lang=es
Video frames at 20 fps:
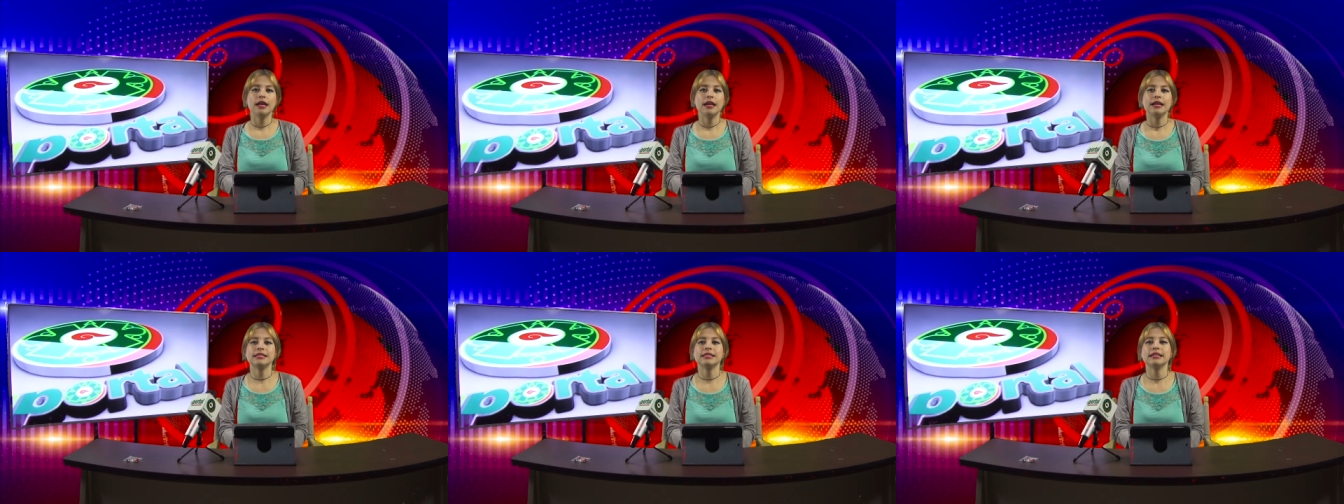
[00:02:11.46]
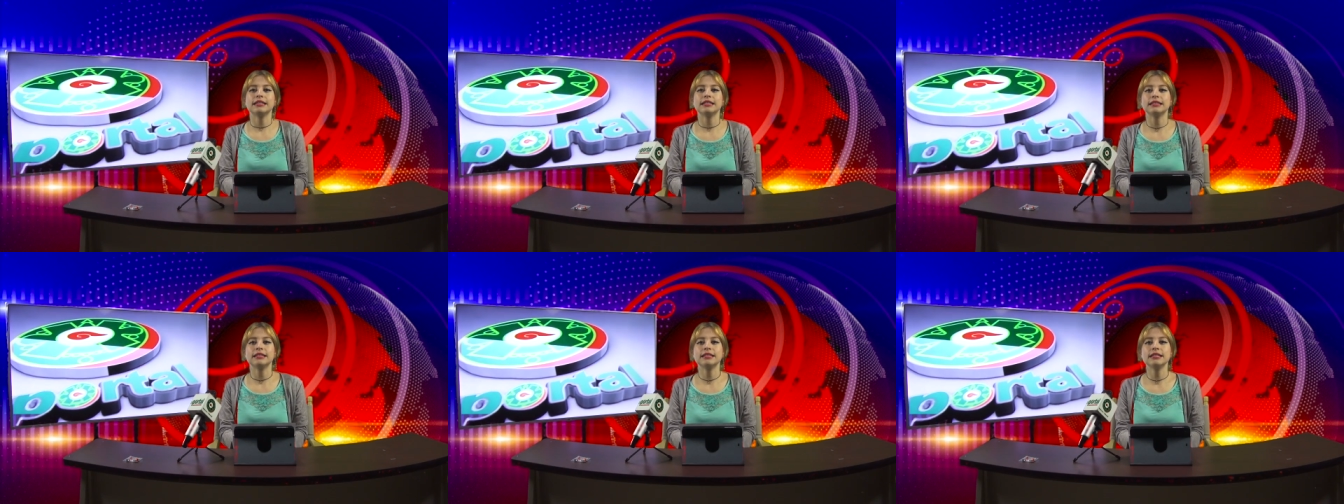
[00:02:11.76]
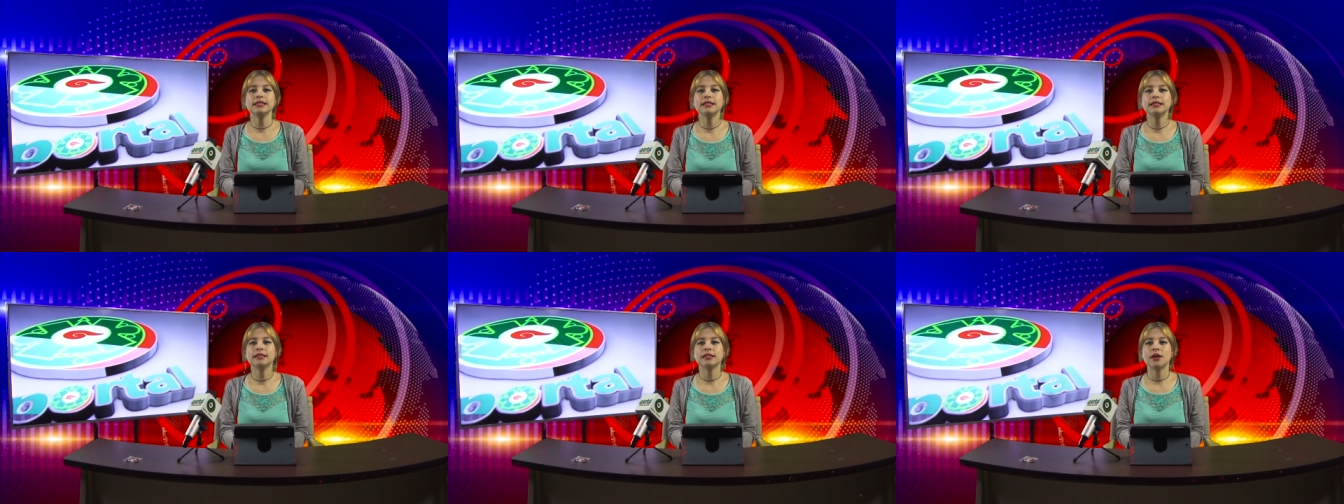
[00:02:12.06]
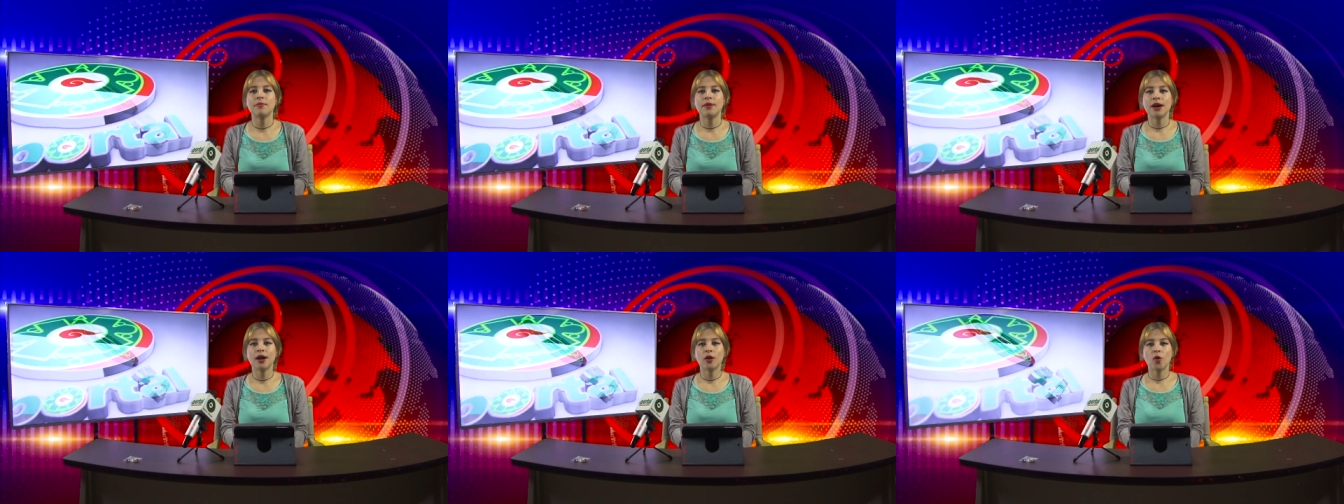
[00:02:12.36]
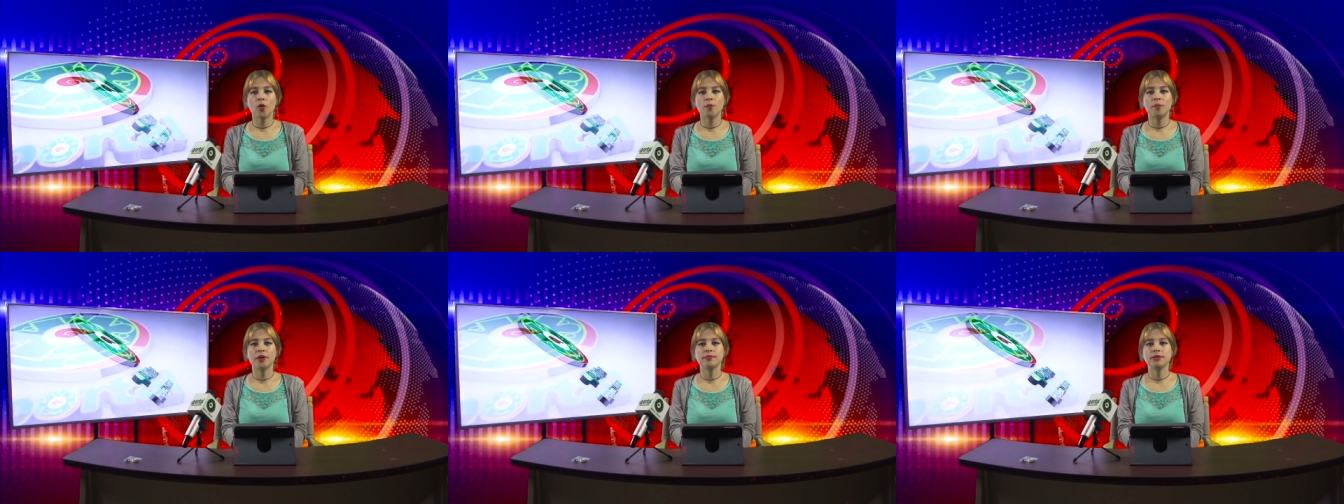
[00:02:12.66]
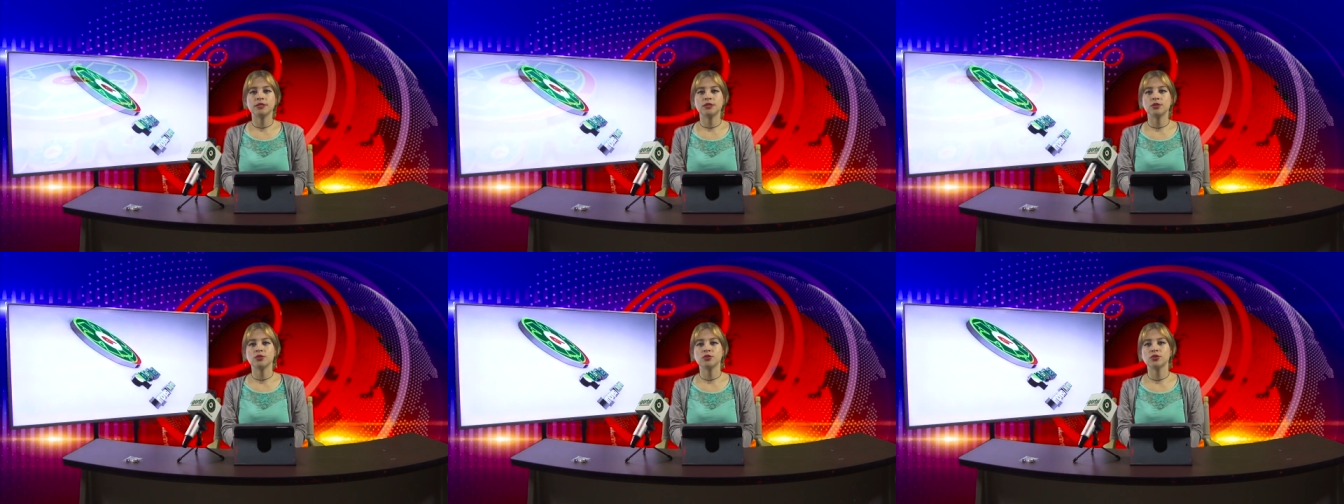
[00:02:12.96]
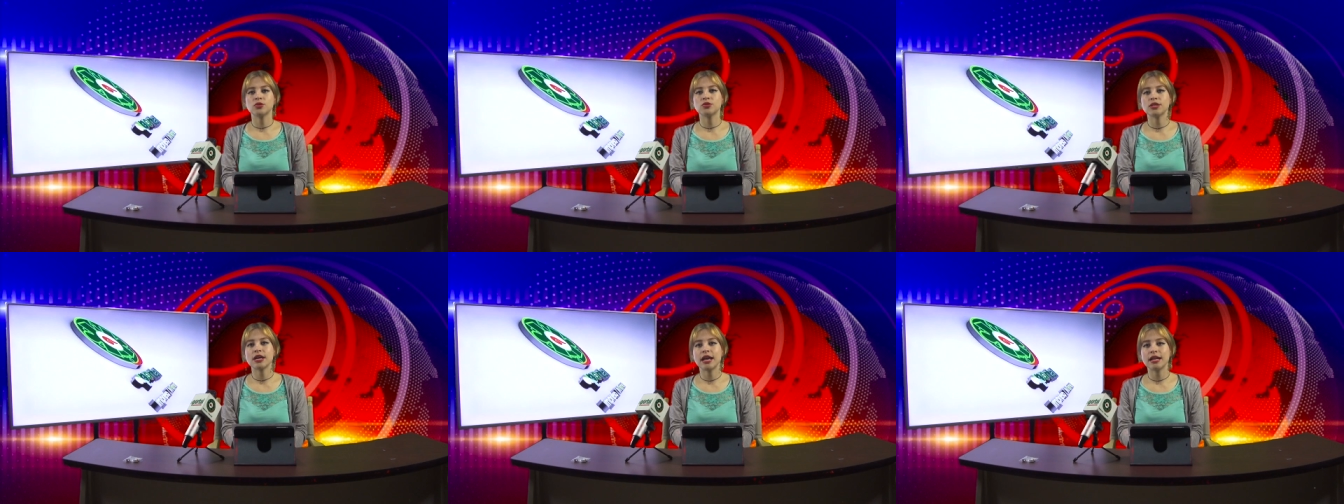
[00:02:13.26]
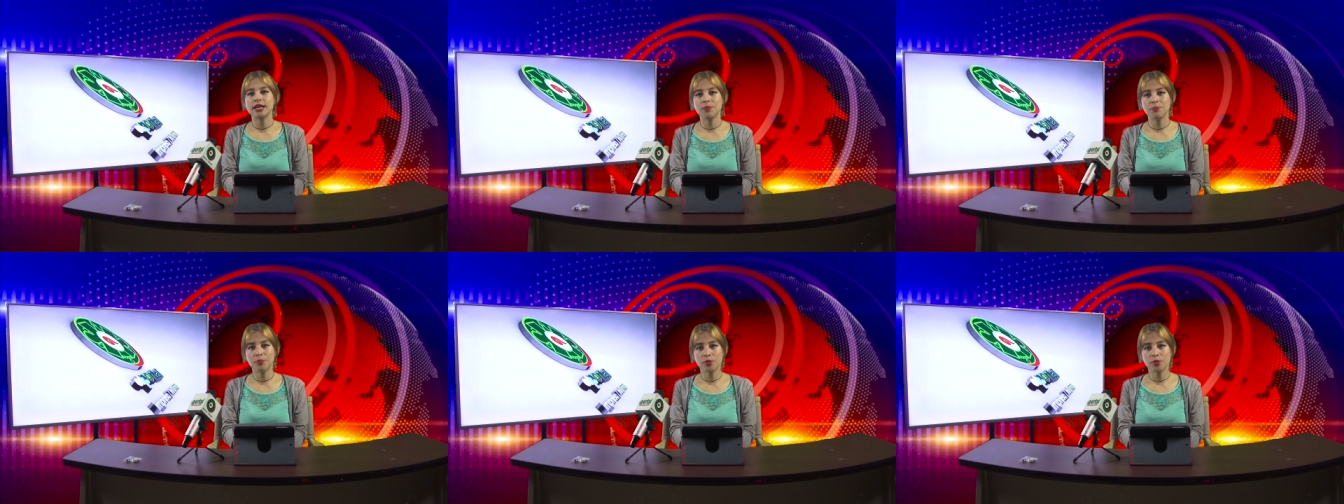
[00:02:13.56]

La secretaria de Trabajo, Previsión Social y